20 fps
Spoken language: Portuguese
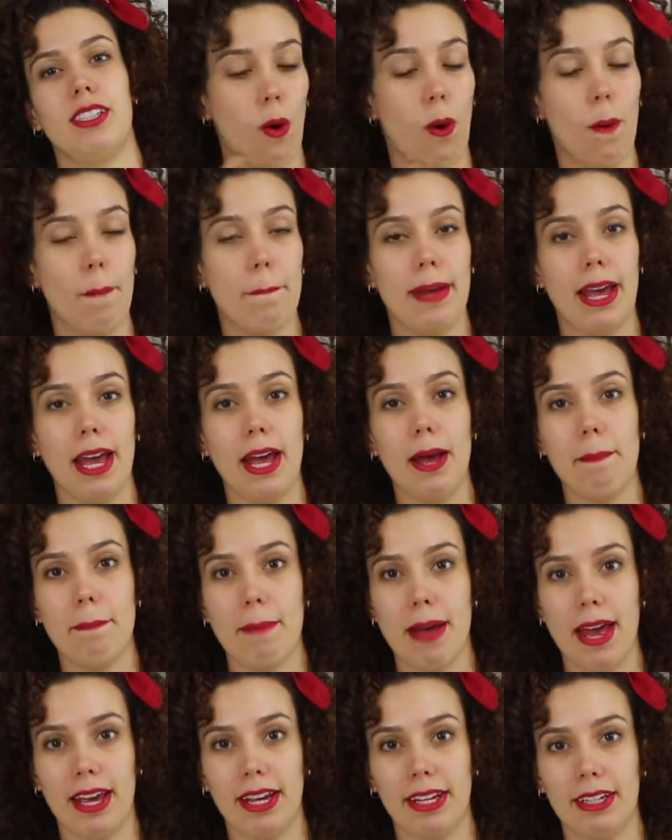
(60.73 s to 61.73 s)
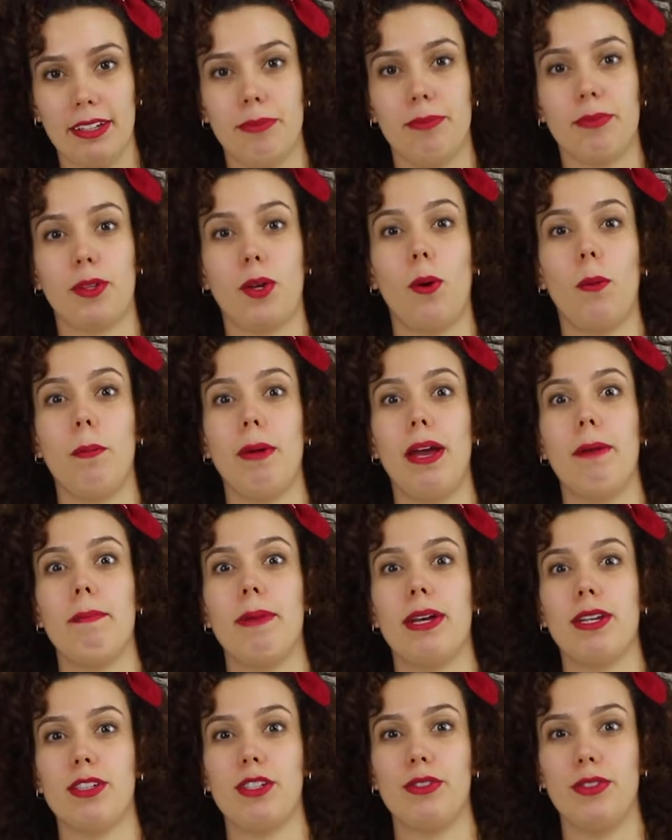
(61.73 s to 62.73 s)
Comer bem, comer
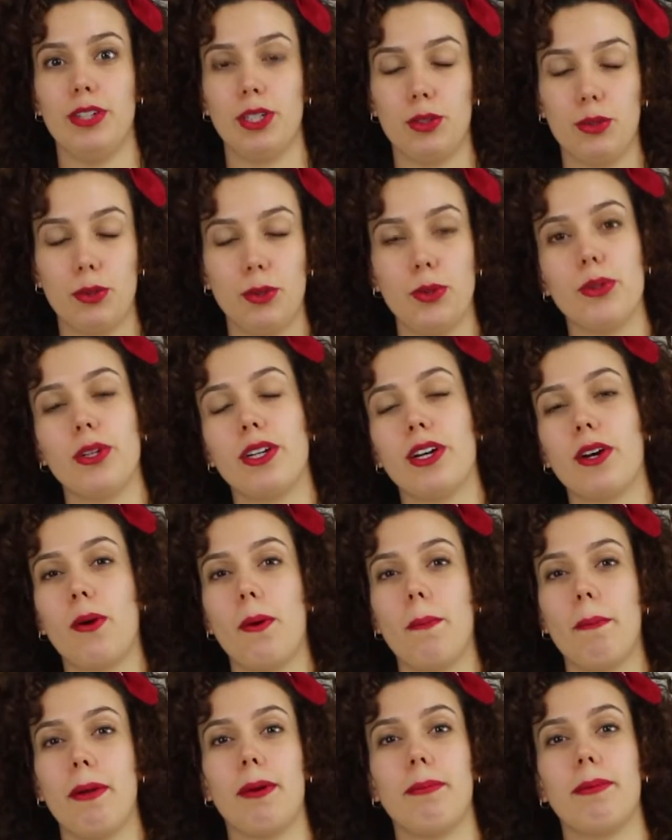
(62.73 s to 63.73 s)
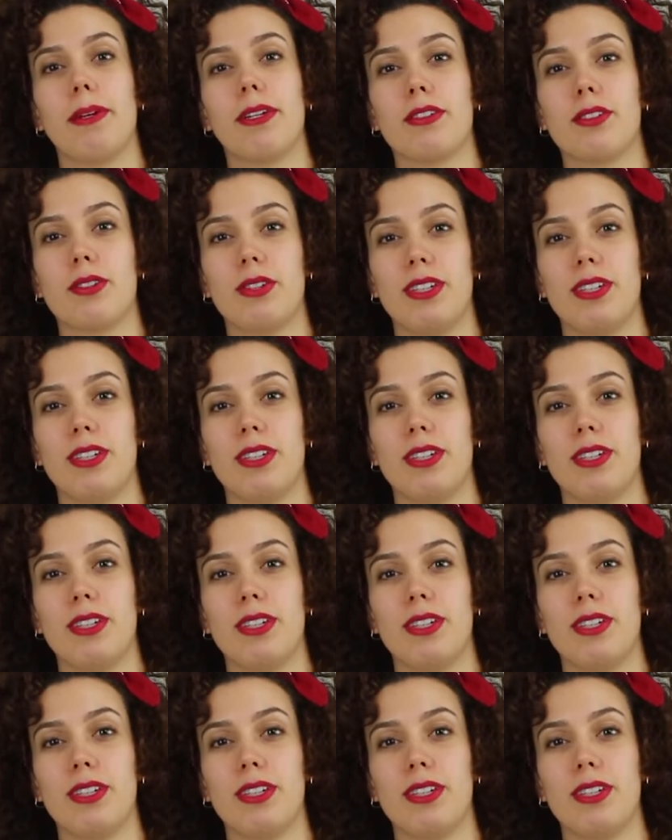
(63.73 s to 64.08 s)
menos fritura, comer menos